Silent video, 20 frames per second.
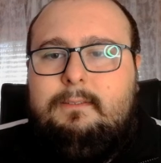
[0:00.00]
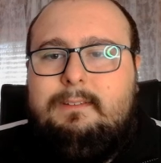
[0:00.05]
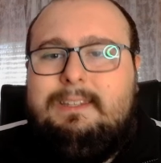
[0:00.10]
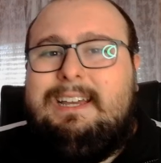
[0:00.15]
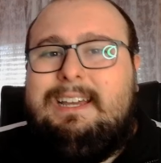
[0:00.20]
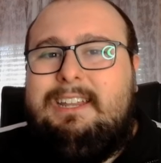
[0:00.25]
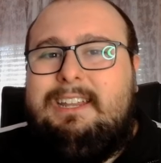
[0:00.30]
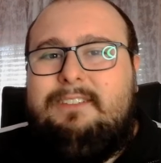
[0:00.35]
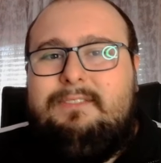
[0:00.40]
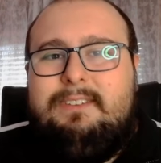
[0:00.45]

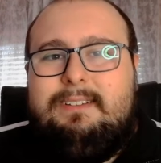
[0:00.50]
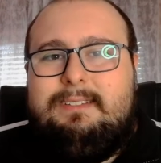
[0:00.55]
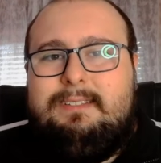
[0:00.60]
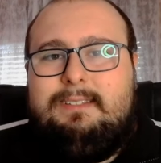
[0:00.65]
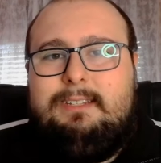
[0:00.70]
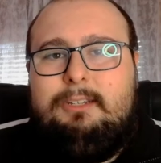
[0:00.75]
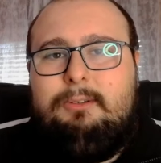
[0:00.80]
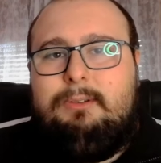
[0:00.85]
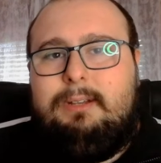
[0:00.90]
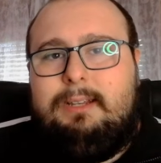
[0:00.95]
dare
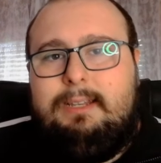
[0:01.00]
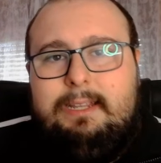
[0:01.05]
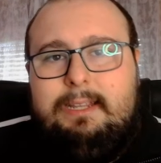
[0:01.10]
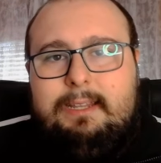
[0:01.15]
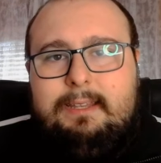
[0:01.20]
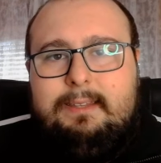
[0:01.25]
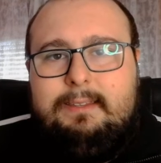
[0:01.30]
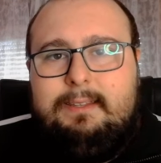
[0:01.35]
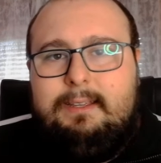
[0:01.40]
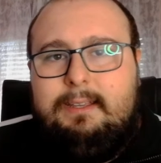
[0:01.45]
fastidio
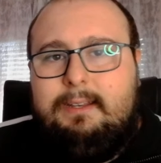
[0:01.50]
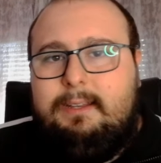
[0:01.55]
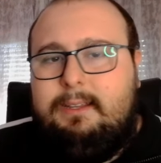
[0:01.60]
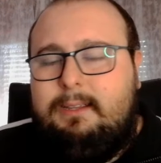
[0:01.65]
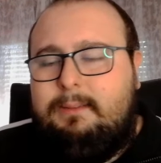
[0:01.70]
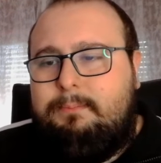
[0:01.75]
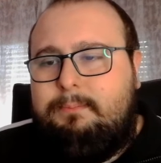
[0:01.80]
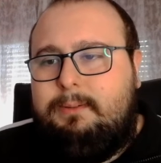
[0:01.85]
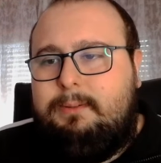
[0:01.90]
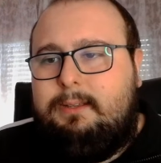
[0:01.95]
all'Inter
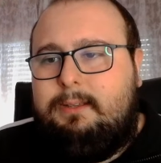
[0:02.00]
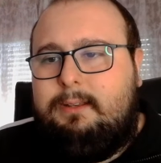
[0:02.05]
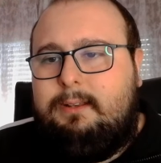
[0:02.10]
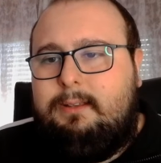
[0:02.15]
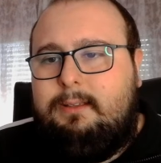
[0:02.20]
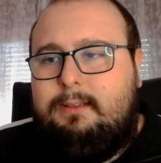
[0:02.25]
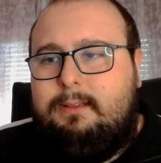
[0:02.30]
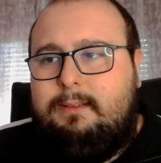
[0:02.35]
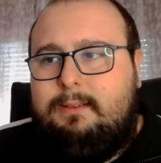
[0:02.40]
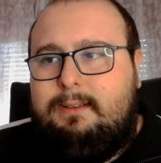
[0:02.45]
e per
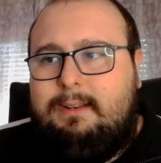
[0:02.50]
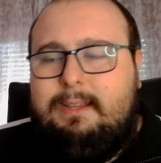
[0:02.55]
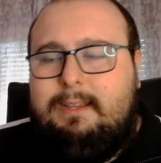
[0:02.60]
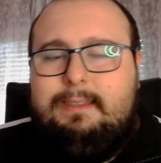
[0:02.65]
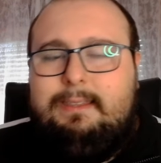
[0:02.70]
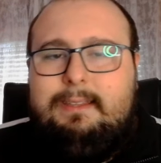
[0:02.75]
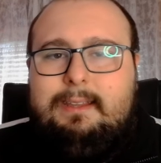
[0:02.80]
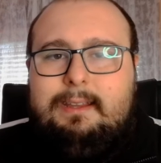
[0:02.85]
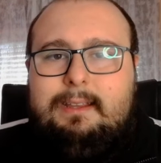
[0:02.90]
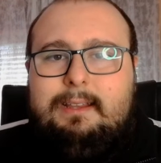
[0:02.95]
eh,
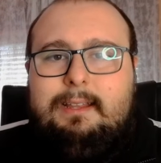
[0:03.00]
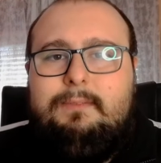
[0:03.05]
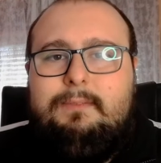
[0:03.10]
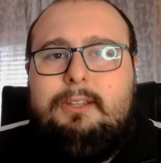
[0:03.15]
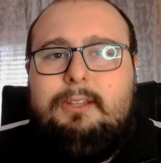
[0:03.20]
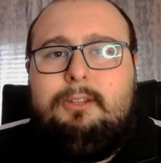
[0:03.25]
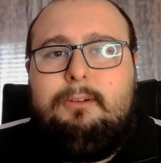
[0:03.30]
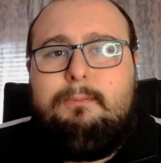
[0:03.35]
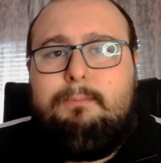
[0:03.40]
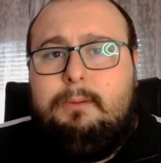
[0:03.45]
rendergli la
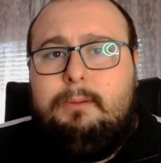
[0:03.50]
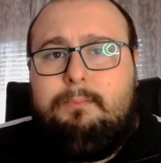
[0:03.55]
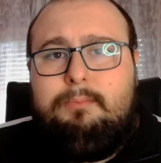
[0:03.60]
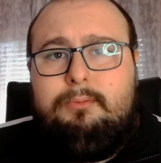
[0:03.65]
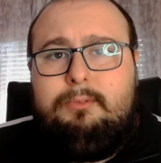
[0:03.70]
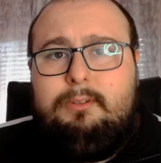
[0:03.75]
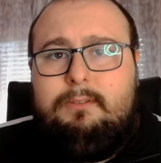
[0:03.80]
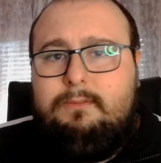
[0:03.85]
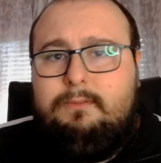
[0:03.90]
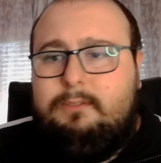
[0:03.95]
vita un po' più
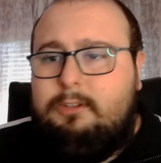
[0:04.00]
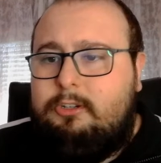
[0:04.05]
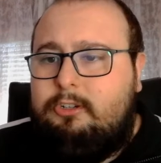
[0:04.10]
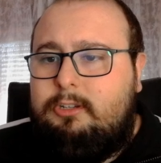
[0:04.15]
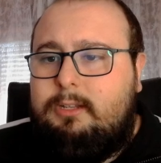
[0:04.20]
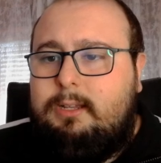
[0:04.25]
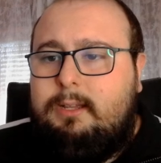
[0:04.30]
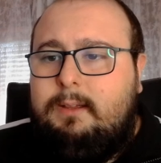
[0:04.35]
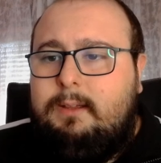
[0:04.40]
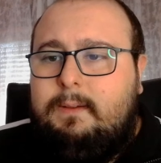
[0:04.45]

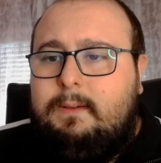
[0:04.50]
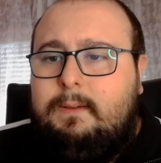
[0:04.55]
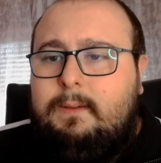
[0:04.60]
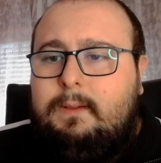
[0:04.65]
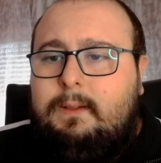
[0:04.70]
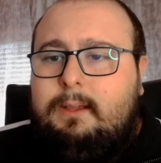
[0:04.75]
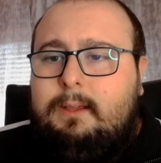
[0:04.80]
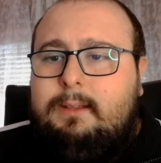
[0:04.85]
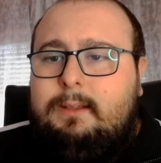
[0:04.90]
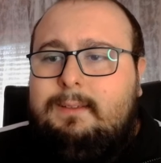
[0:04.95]
difficile.
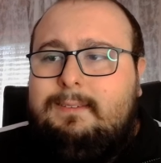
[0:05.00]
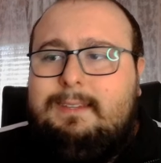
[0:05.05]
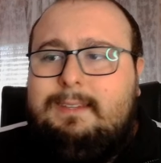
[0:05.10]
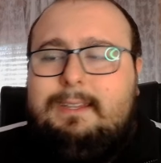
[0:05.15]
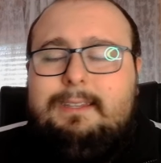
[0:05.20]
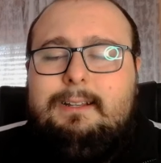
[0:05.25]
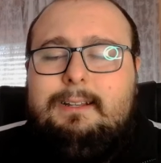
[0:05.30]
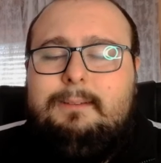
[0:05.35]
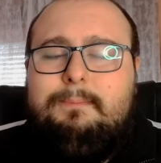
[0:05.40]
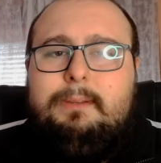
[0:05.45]

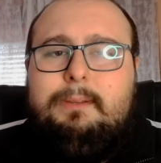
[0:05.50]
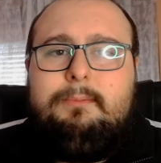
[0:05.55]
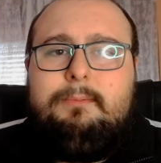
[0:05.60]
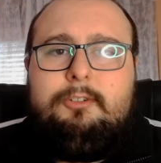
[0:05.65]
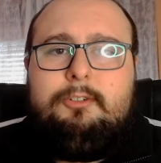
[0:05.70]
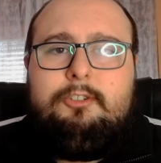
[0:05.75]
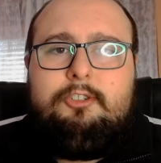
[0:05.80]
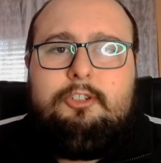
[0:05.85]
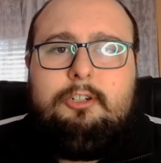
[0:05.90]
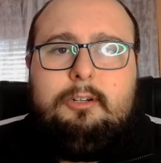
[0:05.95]
Sin dal
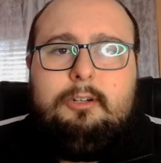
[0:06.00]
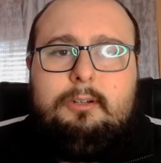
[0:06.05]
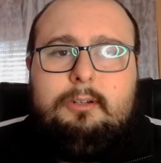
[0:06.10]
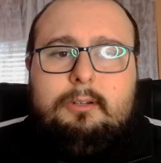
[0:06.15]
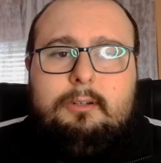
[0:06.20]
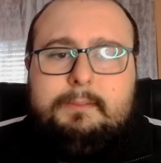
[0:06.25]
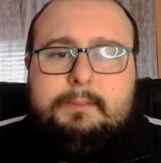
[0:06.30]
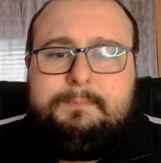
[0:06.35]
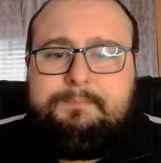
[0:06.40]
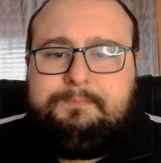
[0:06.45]
primo
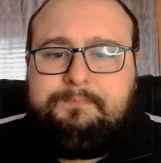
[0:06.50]
giorno,